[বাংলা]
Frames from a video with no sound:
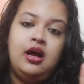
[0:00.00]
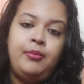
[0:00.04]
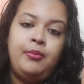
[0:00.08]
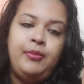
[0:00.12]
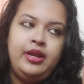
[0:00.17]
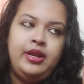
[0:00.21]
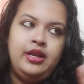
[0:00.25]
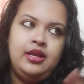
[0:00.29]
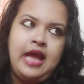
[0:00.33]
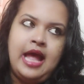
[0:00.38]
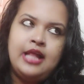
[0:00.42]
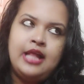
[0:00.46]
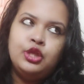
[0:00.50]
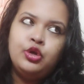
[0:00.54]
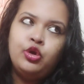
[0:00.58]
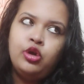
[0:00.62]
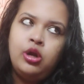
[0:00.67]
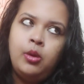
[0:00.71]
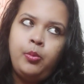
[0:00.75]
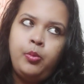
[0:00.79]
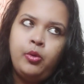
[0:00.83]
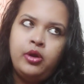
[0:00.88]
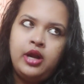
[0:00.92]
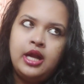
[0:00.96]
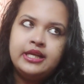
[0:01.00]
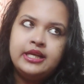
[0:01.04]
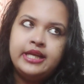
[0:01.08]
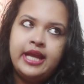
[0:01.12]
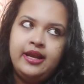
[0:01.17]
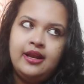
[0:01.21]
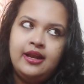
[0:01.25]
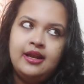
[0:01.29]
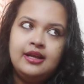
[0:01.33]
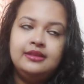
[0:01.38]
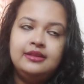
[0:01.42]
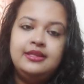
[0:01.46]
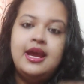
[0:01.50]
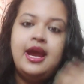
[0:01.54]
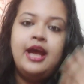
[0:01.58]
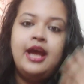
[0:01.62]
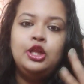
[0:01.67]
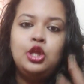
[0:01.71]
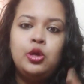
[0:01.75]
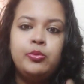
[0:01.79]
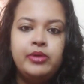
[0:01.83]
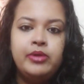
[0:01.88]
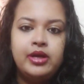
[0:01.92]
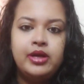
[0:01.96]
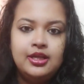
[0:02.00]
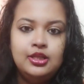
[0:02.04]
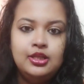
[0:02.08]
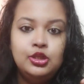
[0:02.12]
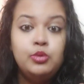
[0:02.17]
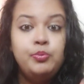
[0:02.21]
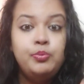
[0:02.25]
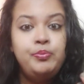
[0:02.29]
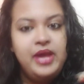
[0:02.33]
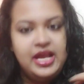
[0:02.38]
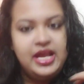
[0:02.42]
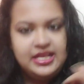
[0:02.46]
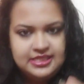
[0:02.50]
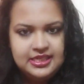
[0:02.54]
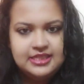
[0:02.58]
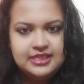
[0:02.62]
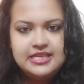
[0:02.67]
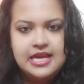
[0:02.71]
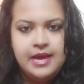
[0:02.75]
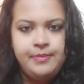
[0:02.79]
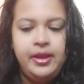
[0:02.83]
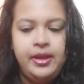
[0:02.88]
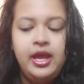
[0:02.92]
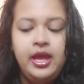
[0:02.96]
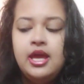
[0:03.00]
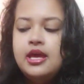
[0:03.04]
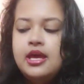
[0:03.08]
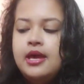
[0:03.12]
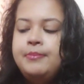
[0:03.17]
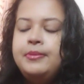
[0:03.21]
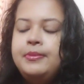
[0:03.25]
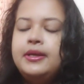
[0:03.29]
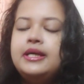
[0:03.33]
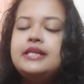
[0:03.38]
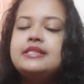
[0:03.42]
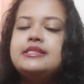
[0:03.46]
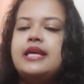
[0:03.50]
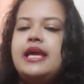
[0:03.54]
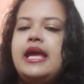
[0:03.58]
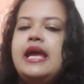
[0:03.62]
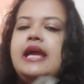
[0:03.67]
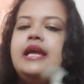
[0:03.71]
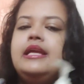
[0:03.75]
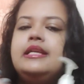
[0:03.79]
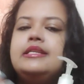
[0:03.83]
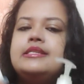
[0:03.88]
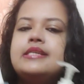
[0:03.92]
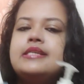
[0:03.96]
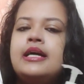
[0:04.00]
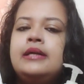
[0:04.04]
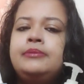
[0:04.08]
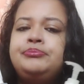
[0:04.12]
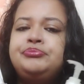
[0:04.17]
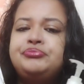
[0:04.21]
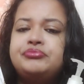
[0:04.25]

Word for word: মানে এতগুলো প্রোডাক্ট কেনার থেকে তোমরা কিন্তু বেঁচে যাবে বিকজ এইটা